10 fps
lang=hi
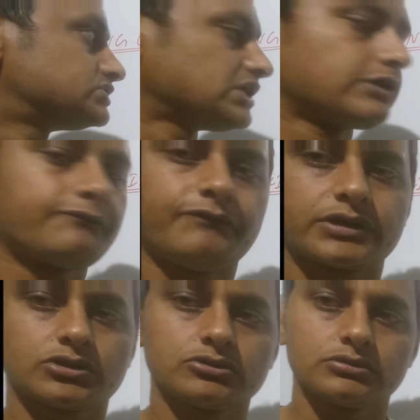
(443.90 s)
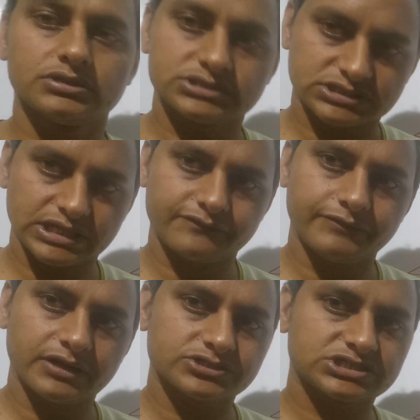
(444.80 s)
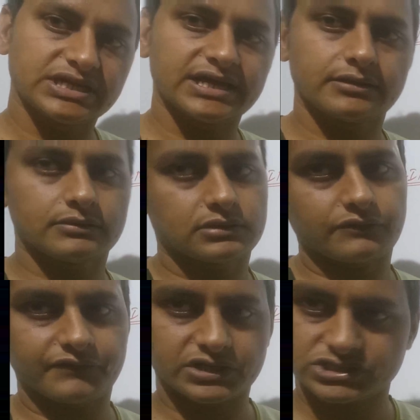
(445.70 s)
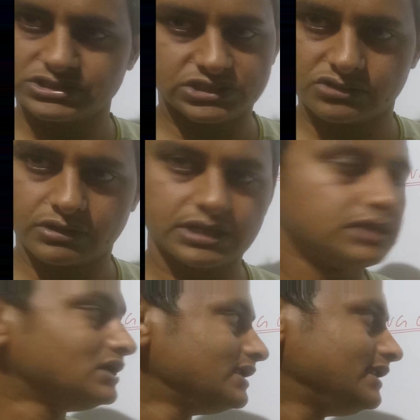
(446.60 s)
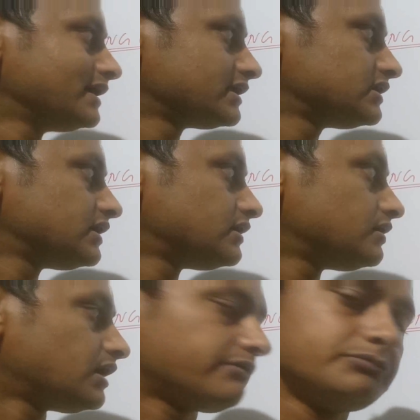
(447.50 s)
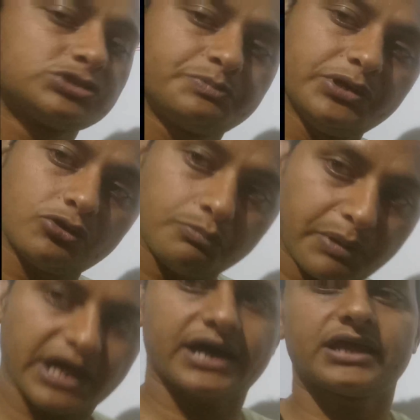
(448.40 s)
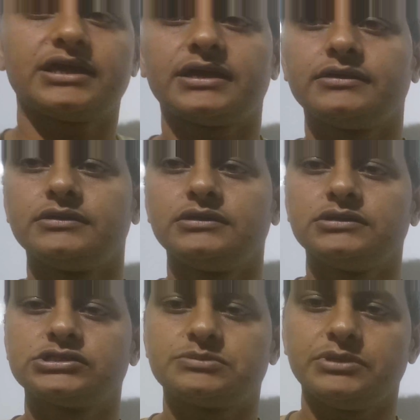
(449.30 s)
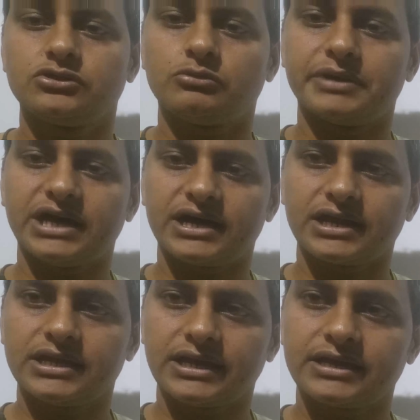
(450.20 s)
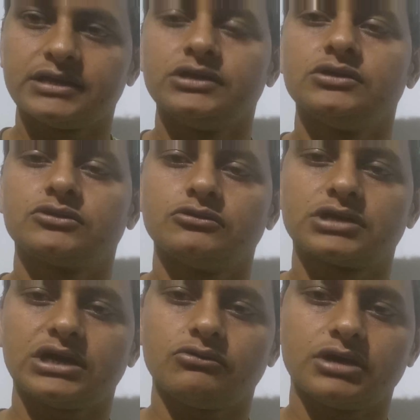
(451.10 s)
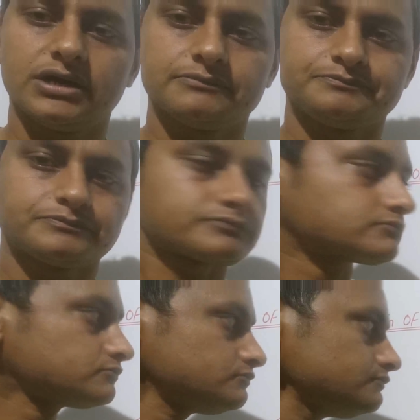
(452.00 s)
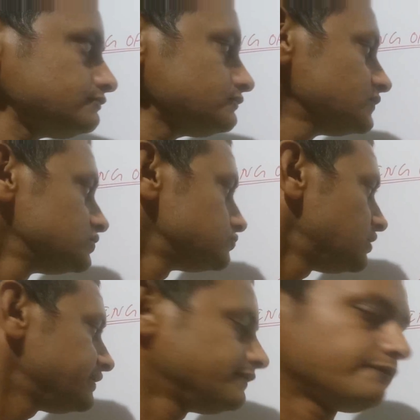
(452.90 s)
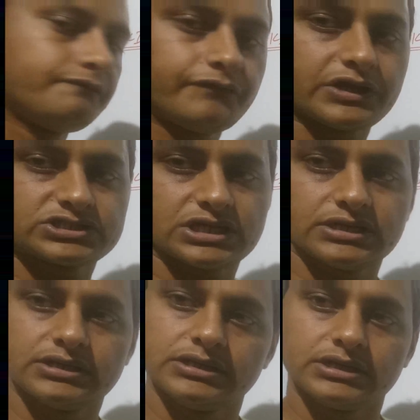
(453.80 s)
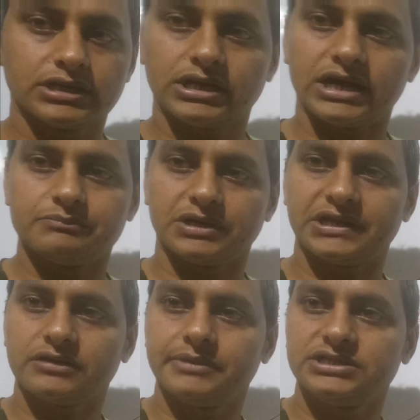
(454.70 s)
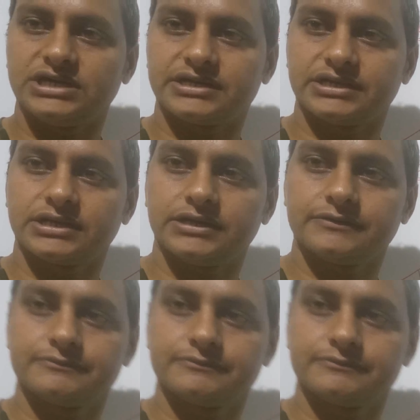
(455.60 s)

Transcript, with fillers: सेफ पर सेफ वेलोसिटी है तब फ्रिक्शन ज़ीरो है लेकिन अब हम स्पीड को बढ़ा रहे हैं स्पीड को बढ़ा रहे हैं तो क्या होगा जो है फ्रिक्शन काम करेगा भाई ध्यान रखना